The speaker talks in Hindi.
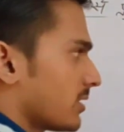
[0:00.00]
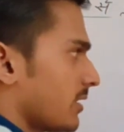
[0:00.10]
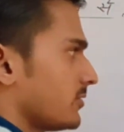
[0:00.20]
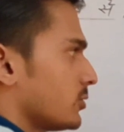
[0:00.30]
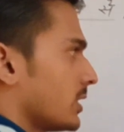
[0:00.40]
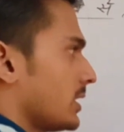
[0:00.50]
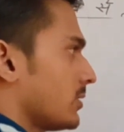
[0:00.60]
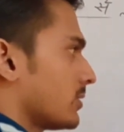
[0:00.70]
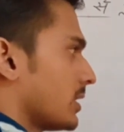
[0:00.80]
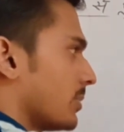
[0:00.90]
की तरफ झुकेगी
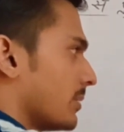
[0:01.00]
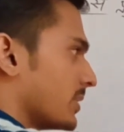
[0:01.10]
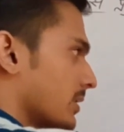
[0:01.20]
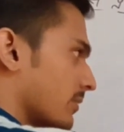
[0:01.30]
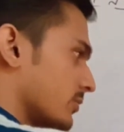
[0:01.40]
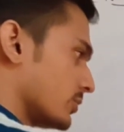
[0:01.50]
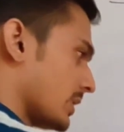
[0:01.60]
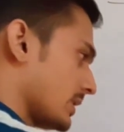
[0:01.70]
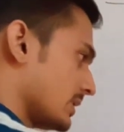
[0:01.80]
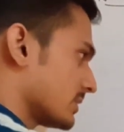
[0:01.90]
तो ये अभिलम्ब की तरफ झुक
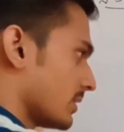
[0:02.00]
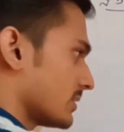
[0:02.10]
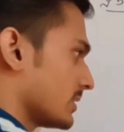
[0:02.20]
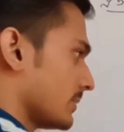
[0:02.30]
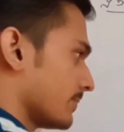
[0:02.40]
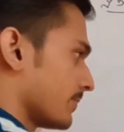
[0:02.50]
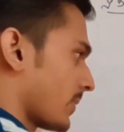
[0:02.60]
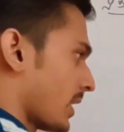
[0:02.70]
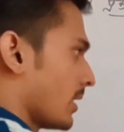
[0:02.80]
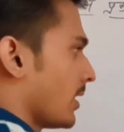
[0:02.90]
जाएगी इस तरह से
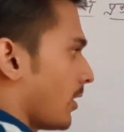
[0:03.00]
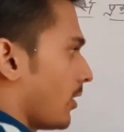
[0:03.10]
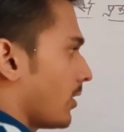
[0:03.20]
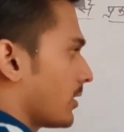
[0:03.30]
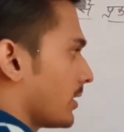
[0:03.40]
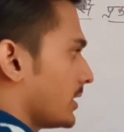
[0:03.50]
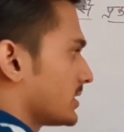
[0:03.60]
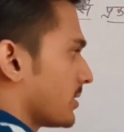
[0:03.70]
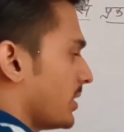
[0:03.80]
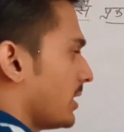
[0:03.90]
और
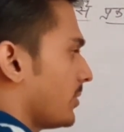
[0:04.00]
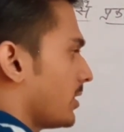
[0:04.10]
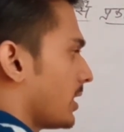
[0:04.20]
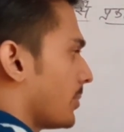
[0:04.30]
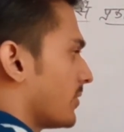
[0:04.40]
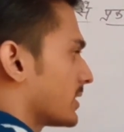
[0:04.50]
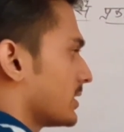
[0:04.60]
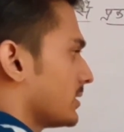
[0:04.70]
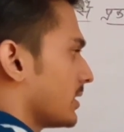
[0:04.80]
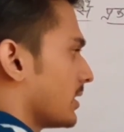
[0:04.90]
इस अभिलम्ब और
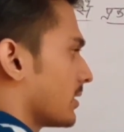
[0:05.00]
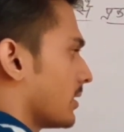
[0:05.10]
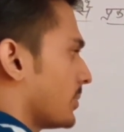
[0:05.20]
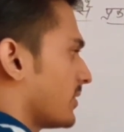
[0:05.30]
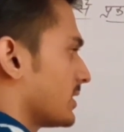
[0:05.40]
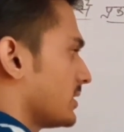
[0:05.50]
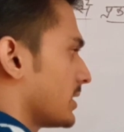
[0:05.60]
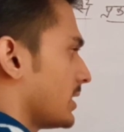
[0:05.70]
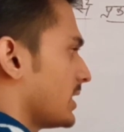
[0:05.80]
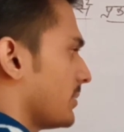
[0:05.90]
अपवर्तन अपवर्तित
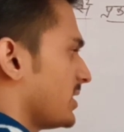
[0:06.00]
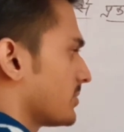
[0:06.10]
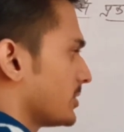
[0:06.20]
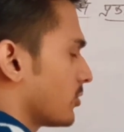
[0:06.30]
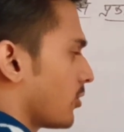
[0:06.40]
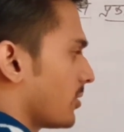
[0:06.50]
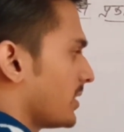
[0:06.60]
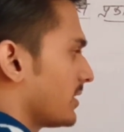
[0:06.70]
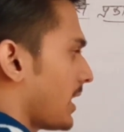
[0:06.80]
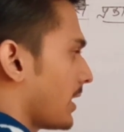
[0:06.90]
किरण के बीच में जो कोण
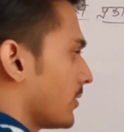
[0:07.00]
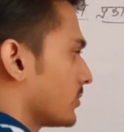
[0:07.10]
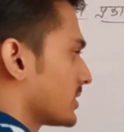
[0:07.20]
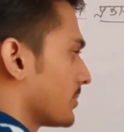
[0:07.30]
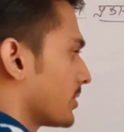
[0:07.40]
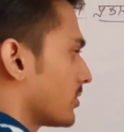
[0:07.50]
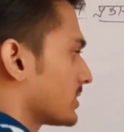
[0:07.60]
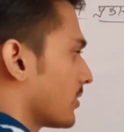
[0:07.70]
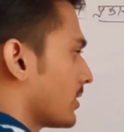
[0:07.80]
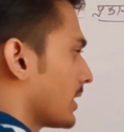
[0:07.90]
बनता है उसे अपन कौन
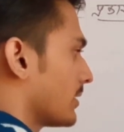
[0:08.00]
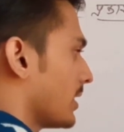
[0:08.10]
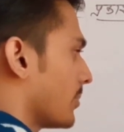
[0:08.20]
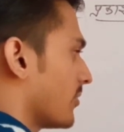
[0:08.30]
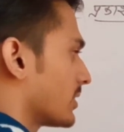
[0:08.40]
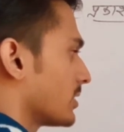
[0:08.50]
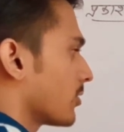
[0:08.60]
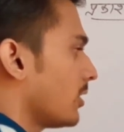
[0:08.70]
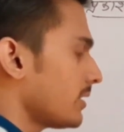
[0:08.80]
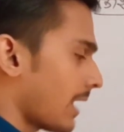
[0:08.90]
सा कोण कहते हैं अपवर्तन
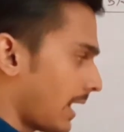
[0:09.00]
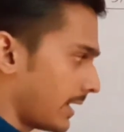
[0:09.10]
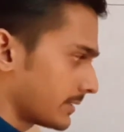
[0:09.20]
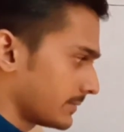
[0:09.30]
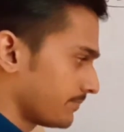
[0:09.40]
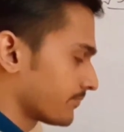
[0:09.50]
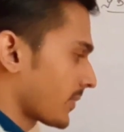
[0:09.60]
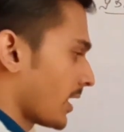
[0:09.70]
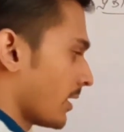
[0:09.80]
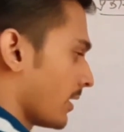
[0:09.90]
कोण
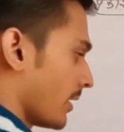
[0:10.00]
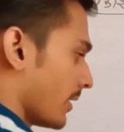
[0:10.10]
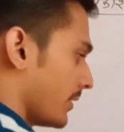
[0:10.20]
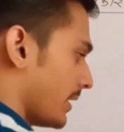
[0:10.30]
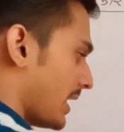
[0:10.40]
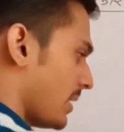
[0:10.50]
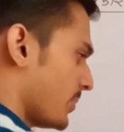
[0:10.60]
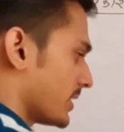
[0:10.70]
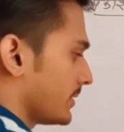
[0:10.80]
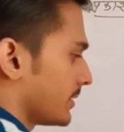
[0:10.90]
आर यहाँ
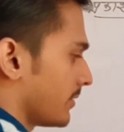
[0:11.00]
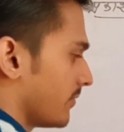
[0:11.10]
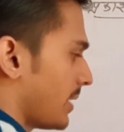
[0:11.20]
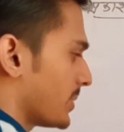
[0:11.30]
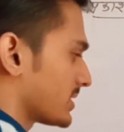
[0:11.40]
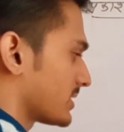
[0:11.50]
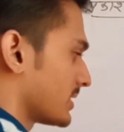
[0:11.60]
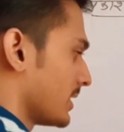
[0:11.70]
पर वापस